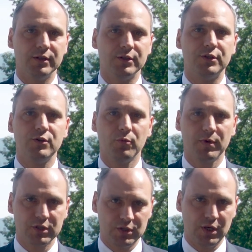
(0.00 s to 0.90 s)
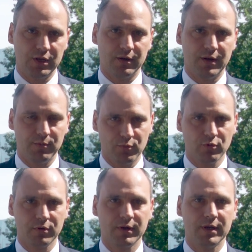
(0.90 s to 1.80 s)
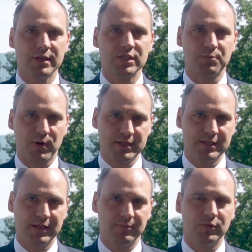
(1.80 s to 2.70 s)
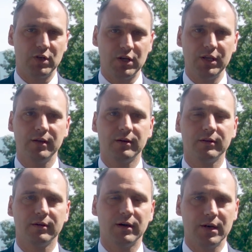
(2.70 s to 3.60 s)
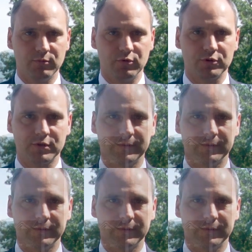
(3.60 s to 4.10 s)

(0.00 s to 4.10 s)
С днем рождения, Оренбург! С праздником, дорогие оренбуржцы!